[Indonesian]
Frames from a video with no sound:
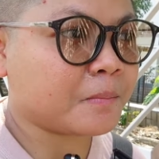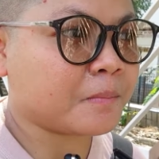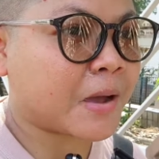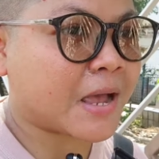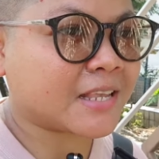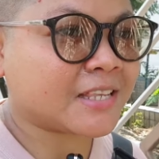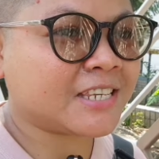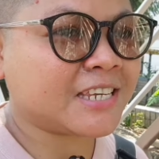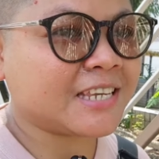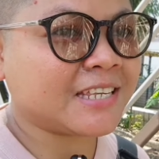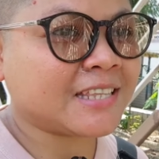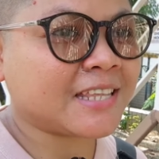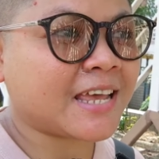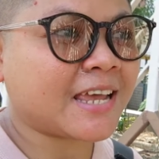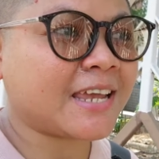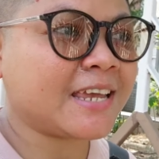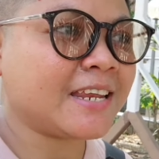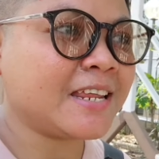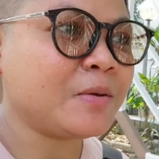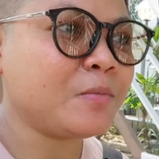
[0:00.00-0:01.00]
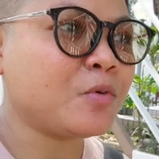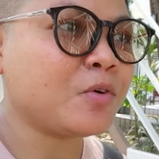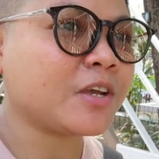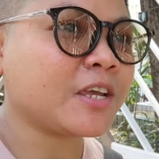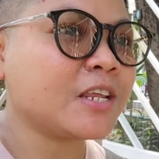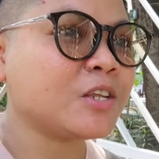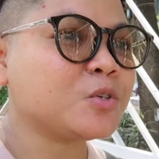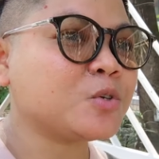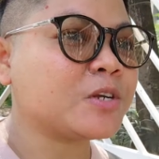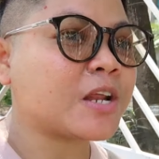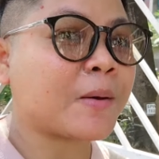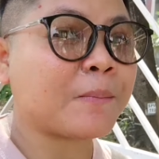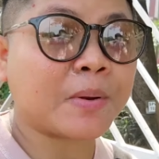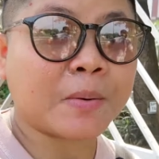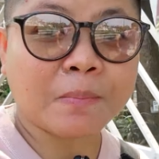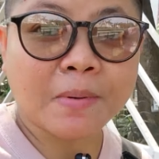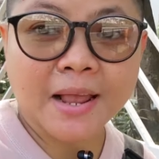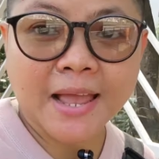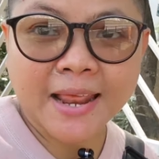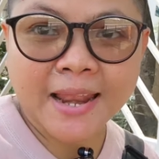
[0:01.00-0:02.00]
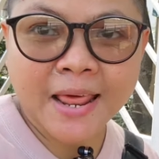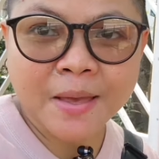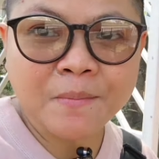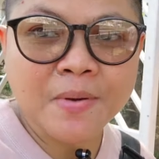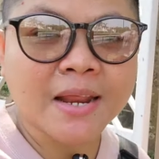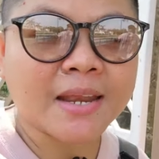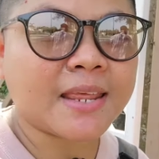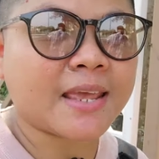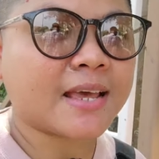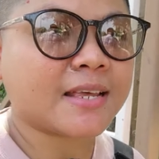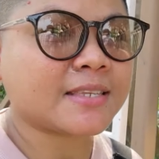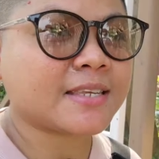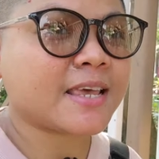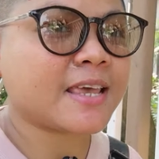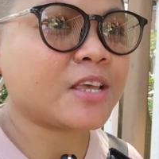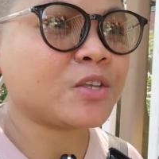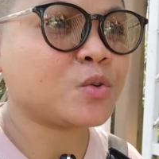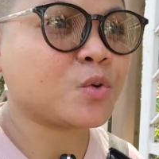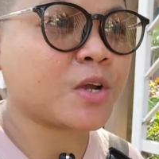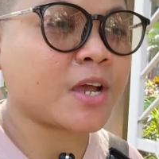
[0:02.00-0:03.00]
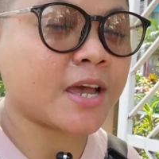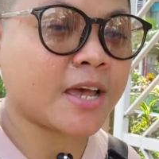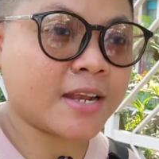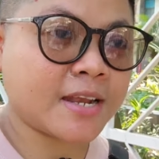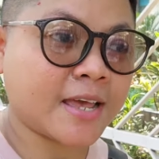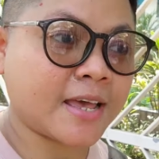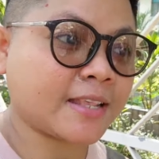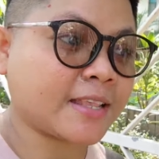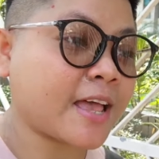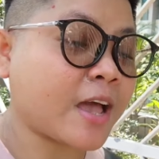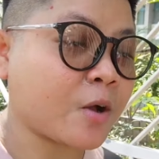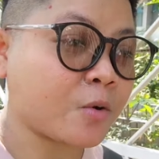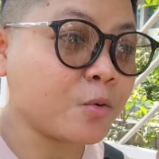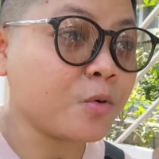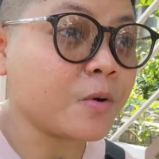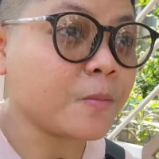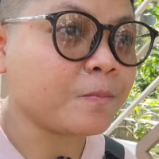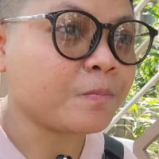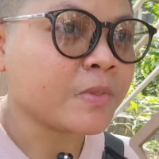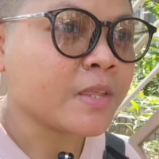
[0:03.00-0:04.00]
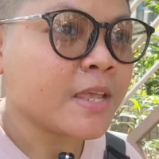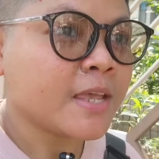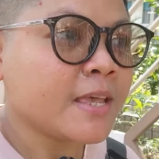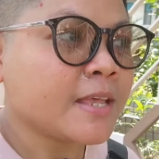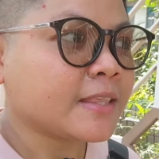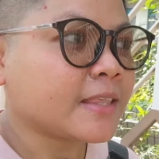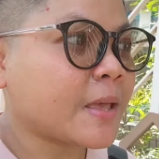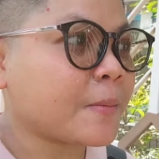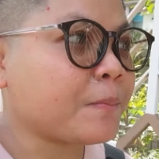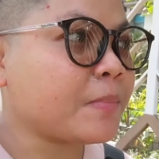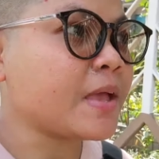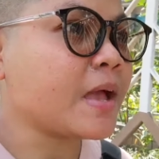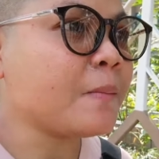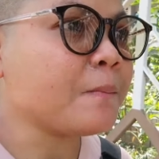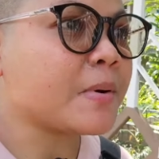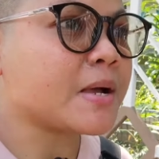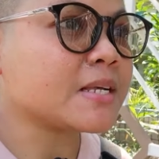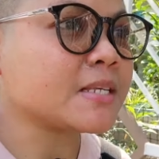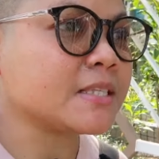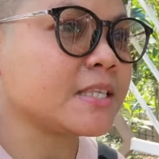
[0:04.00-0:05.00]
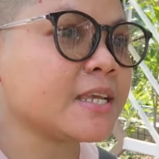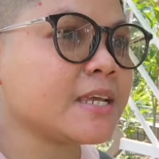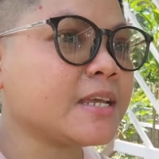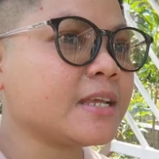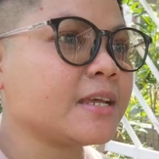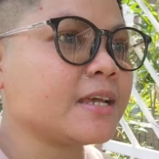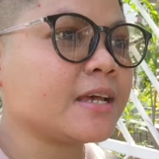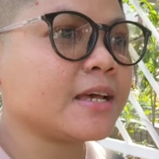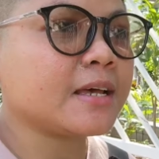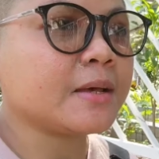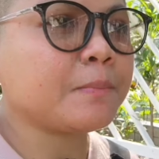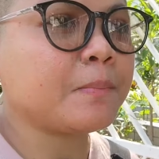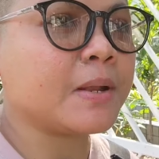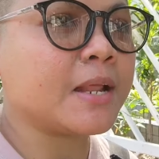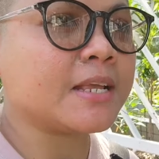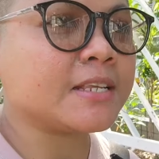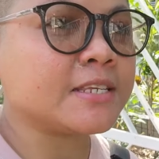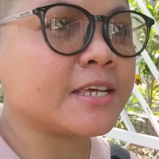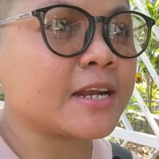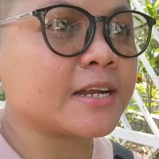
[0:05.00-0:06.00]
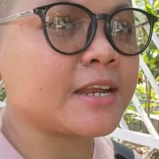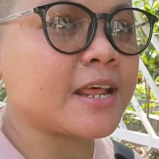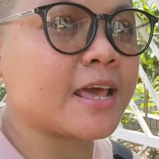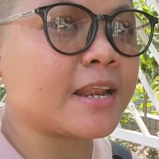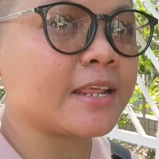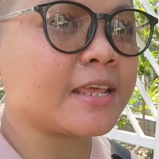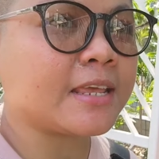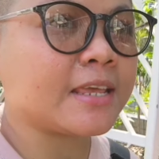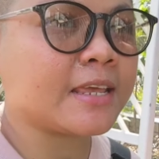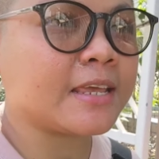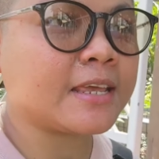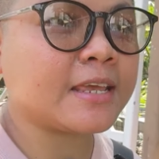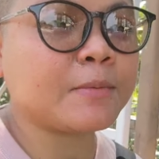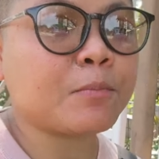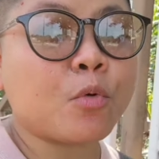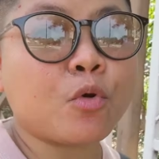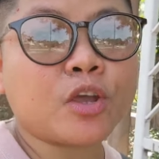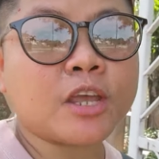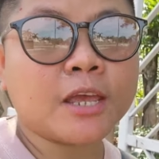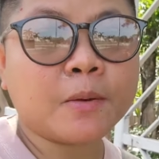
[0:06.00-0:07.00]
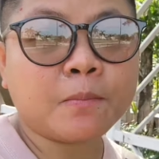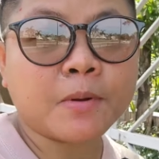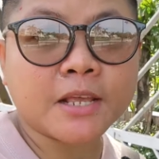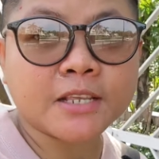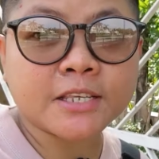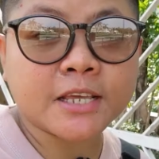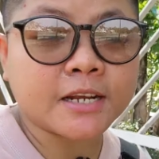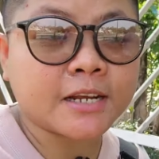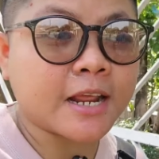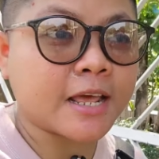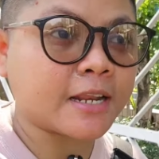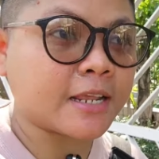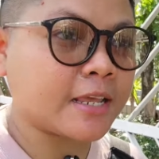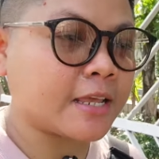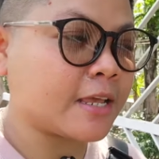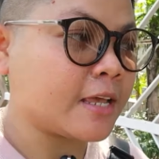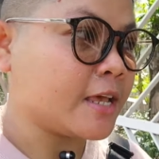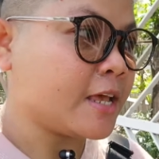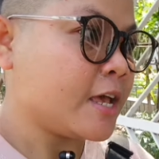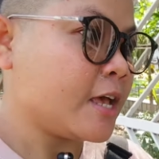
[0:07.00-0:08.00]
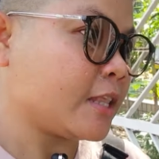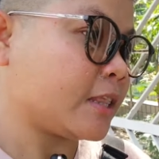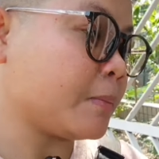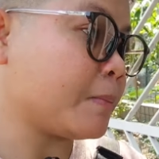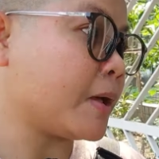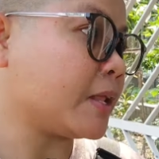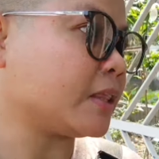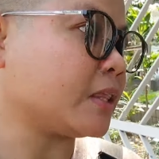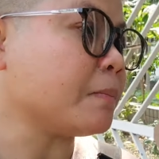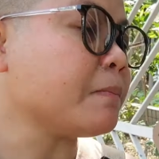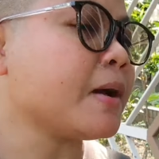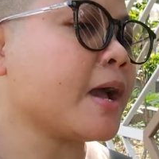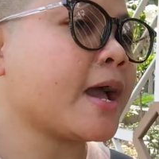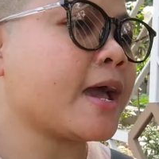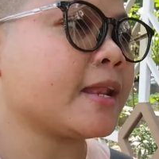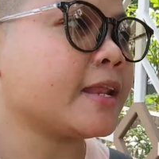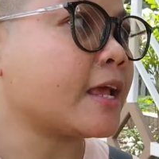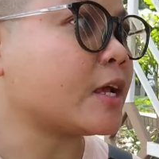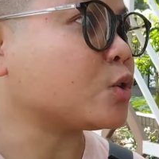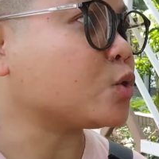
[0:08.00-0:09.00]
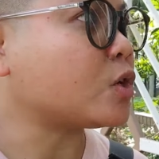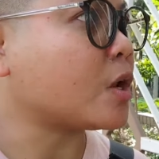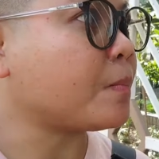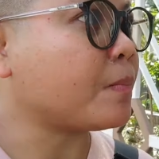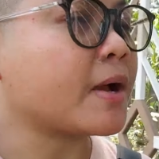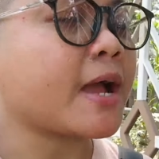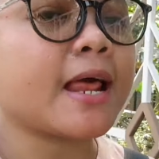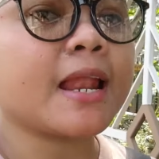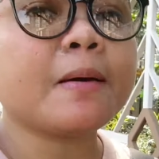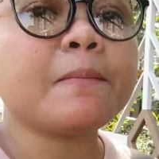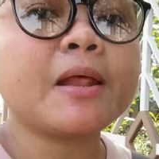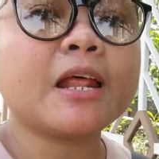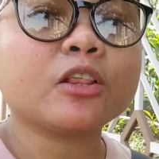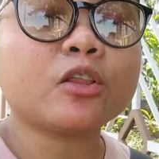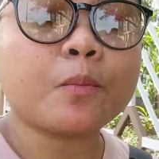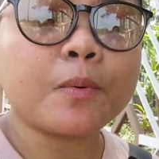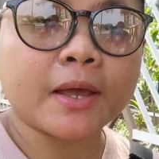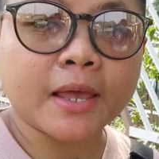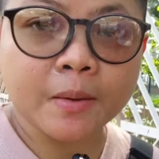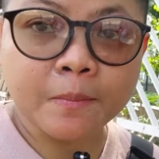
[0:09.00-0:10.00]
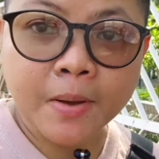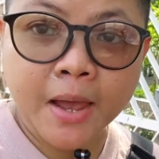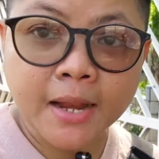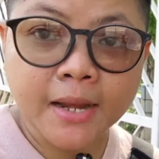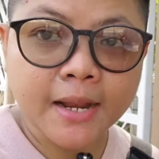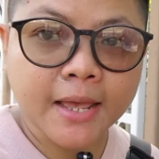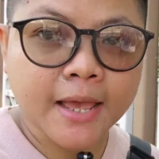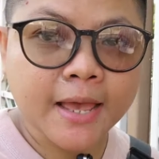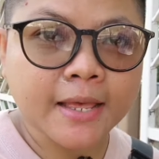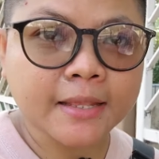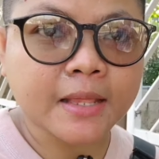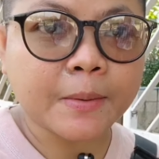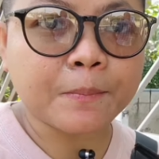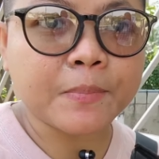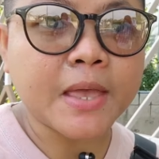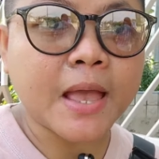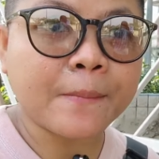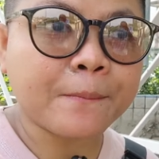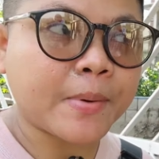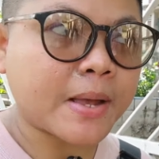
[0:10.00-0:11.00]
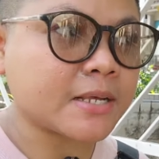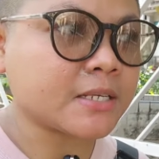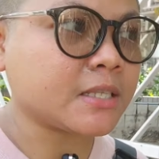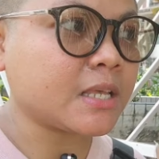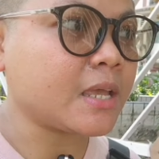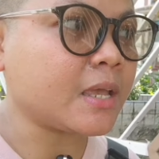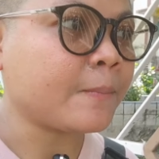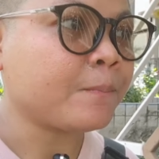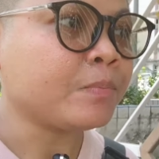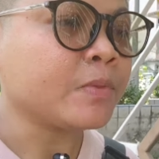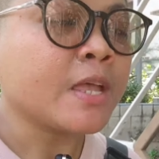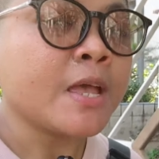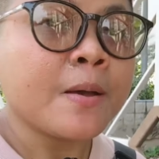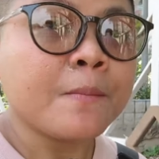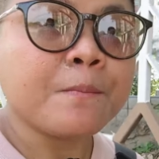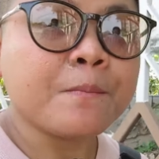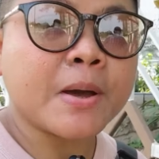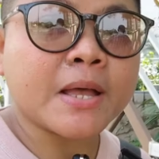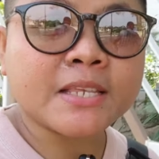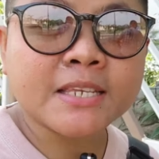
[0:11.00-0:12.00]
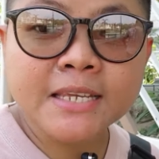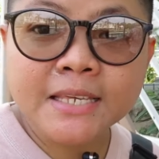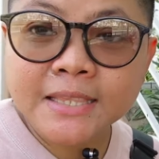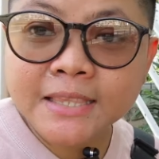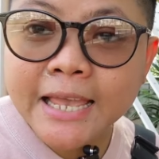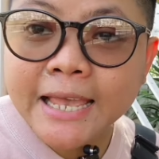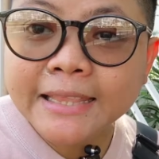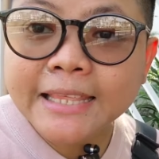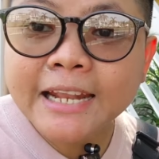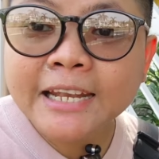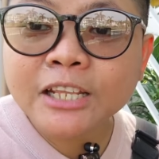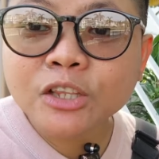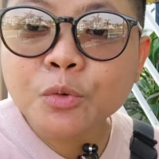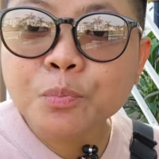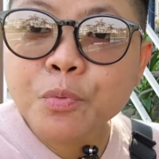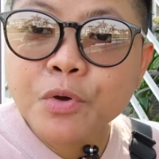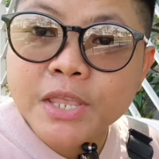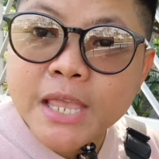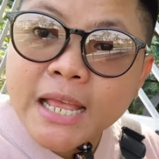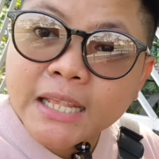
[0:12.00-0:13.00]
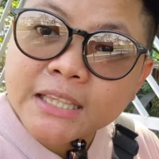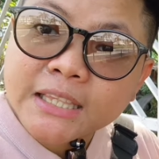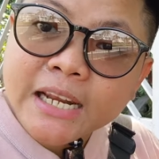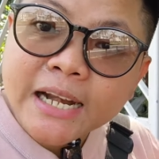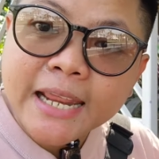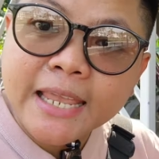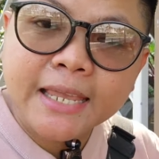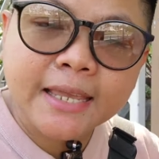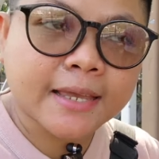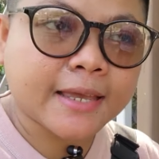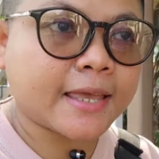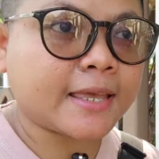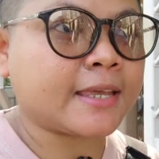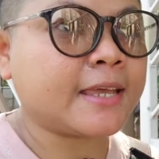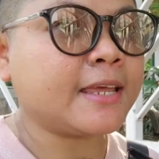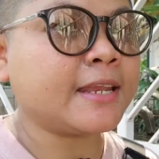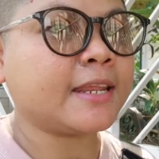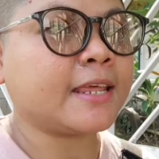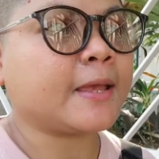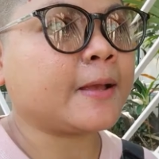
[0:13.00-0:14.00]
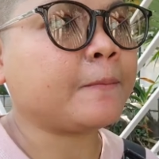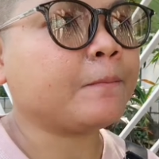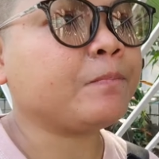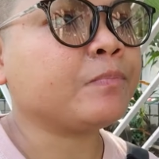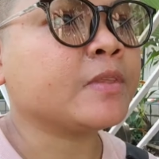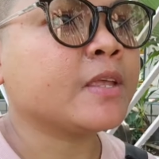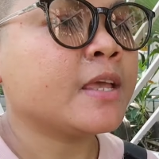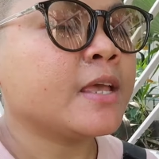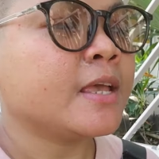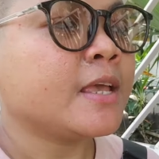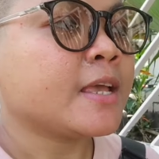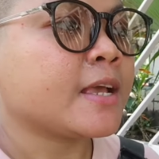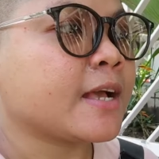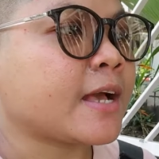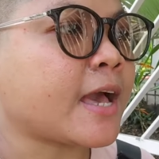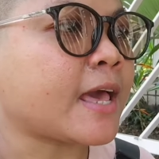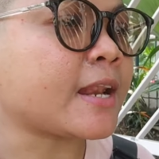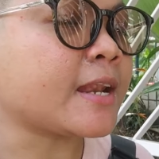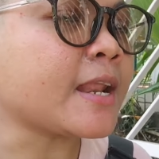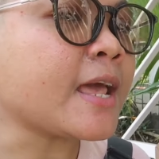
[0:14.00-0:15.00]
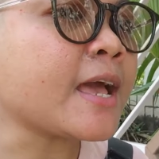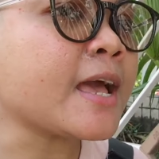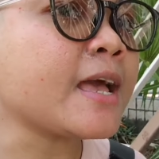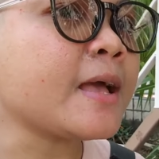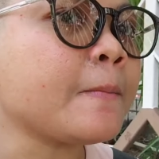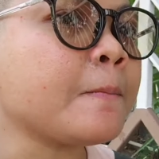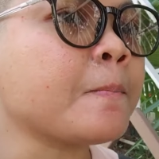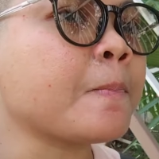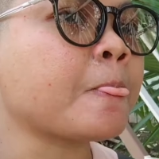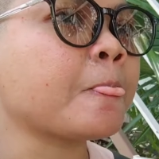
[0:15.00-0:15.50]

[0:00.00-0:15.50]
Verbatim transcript: Mbak Cinta ini mungkin sudah berpengalaman ya saya juga nggak tahu tapi yang pasti e, belajar dari mungkin belajar dari teman-teman yang sudah pengalaman atau bagaimana tapi yang pasti Mbak Cinta tadi tuh punya trik kayak gini karena